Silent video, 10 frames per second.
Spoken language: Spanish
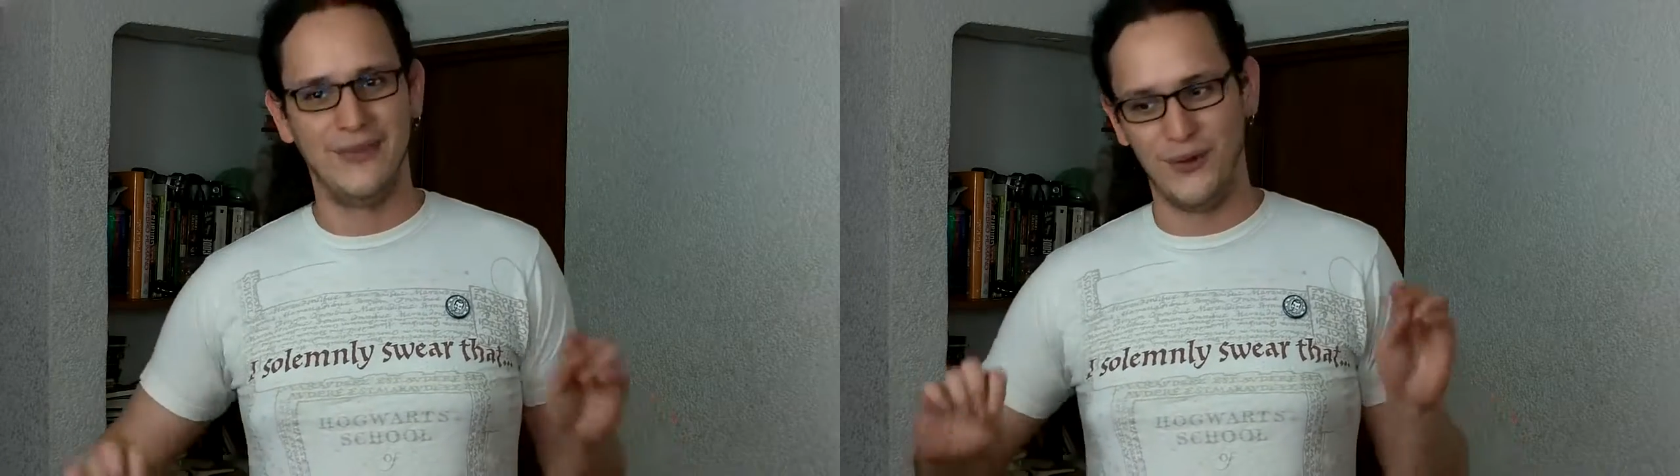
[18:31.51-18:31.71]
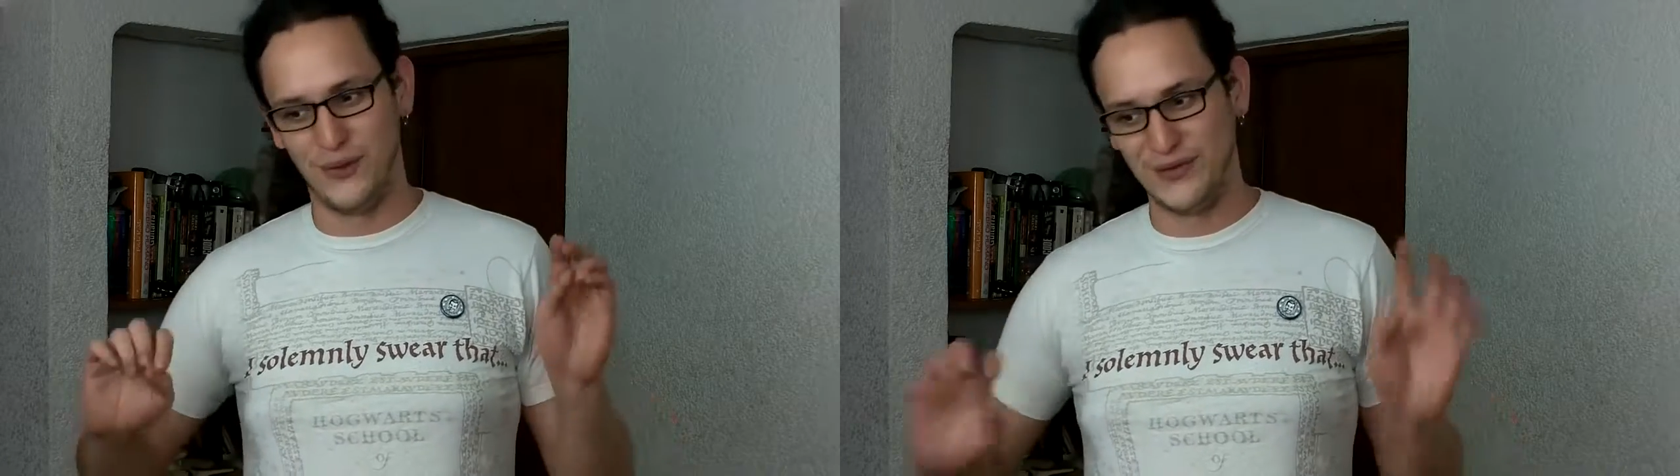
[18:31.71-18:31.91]

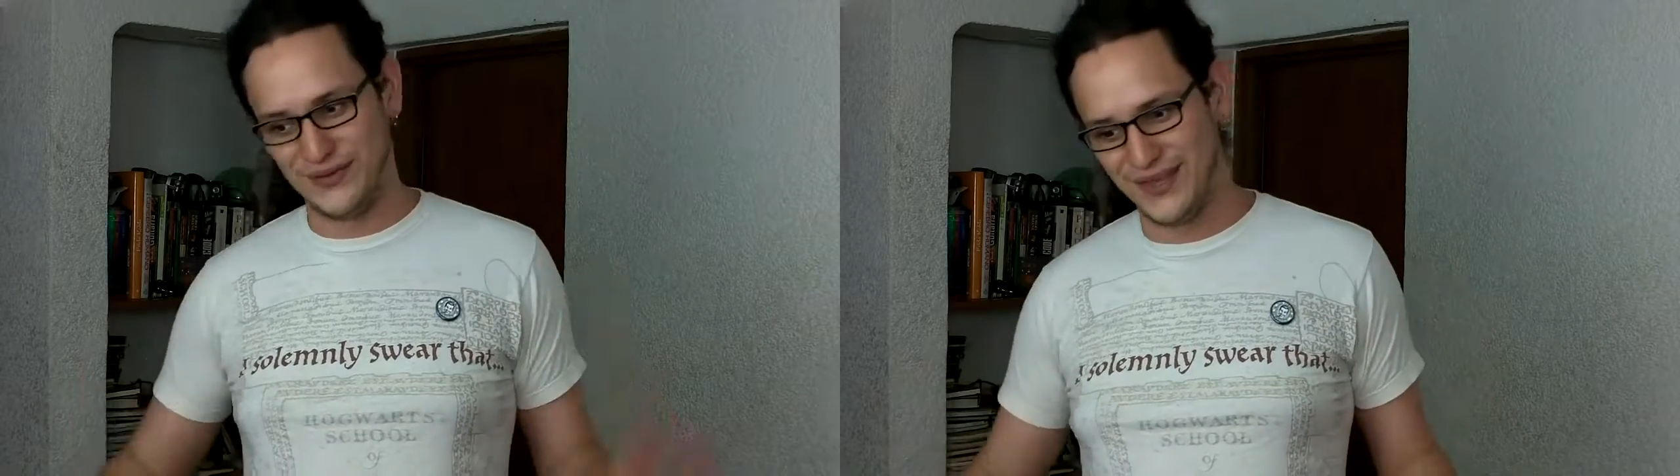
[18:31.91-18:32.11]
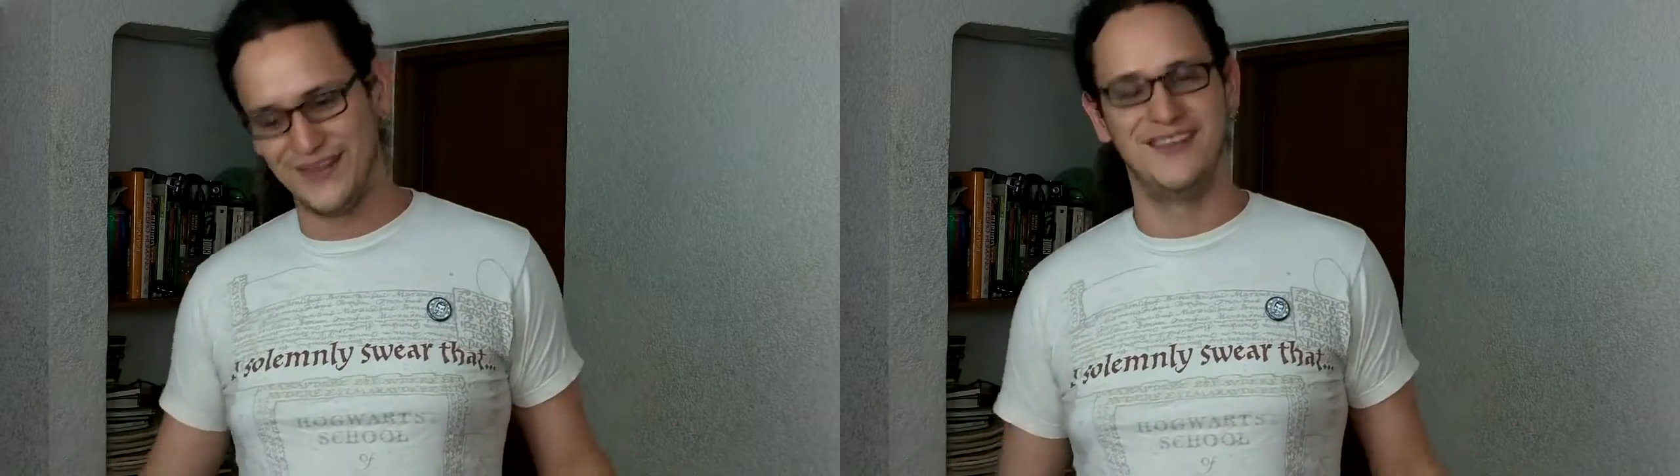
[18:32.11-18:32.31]
dando los
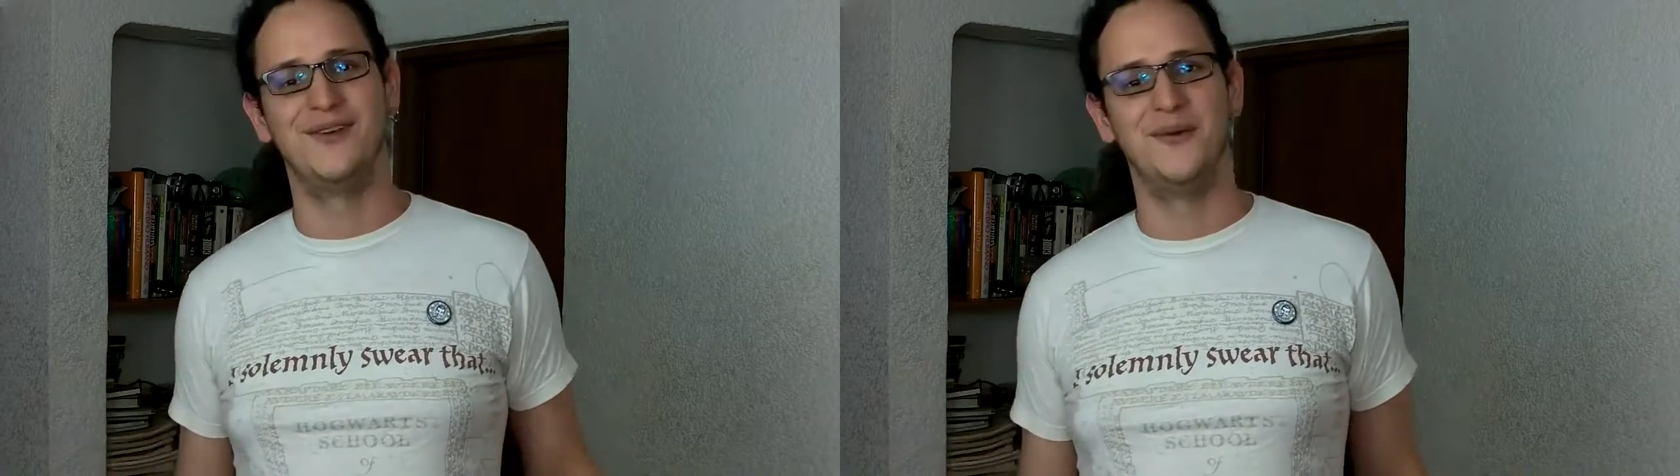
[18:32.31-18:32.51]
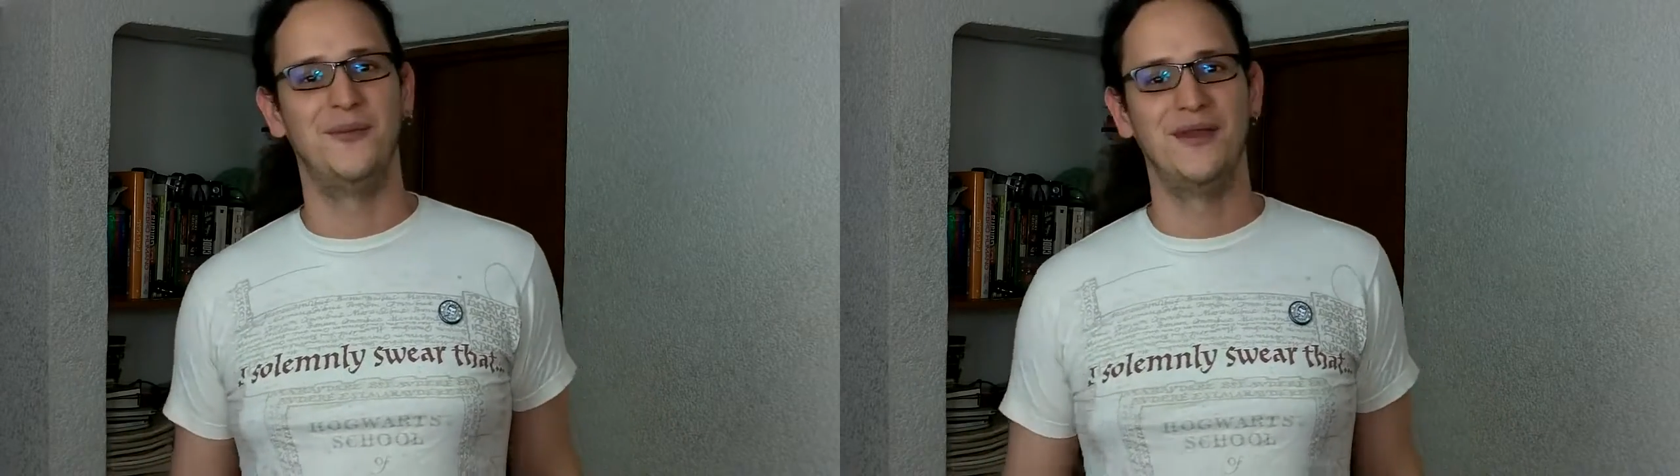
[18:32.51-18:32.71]
detalles
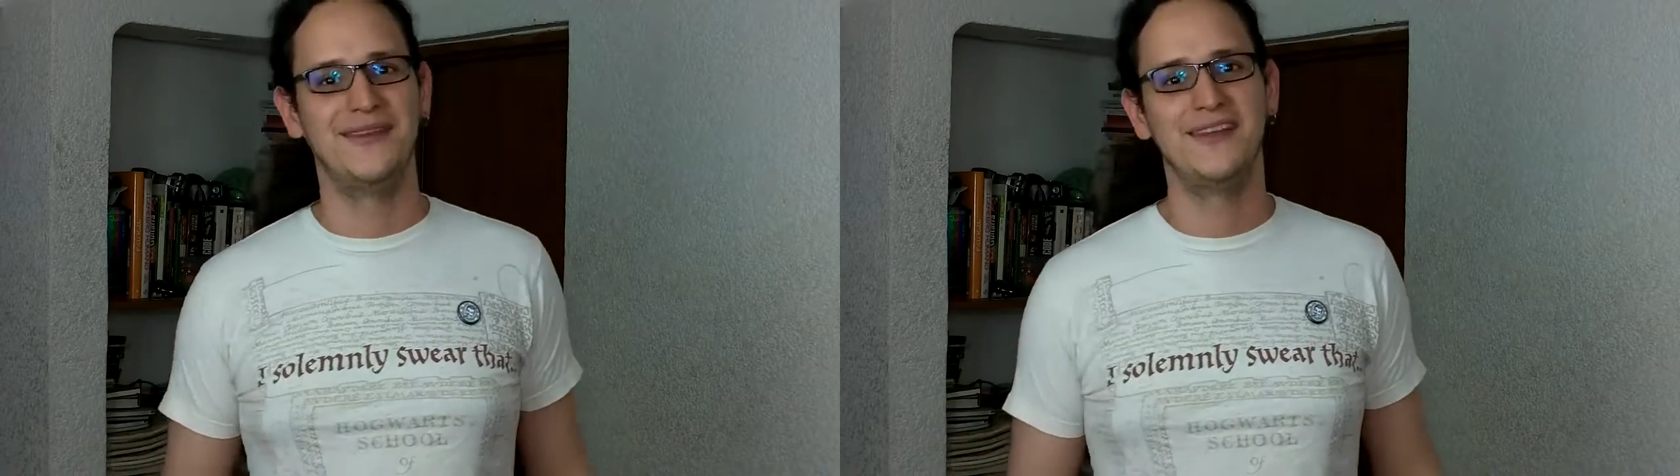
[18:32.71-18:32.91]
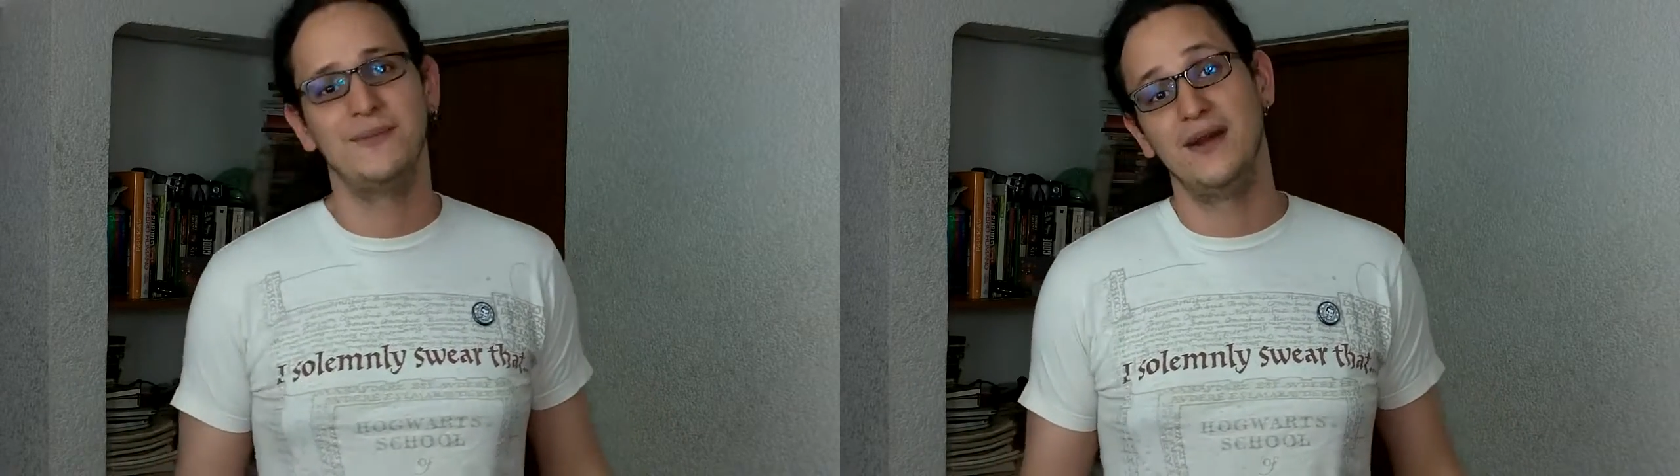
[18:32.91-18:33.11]
de cómo
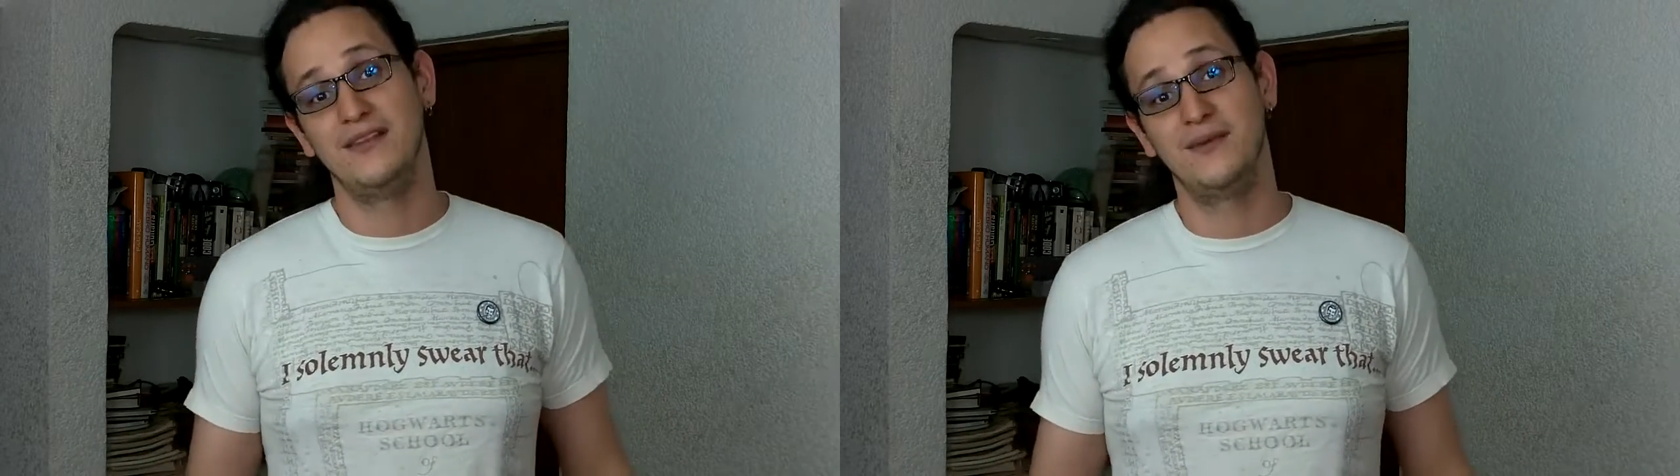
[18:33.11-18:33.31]
puedes hacer para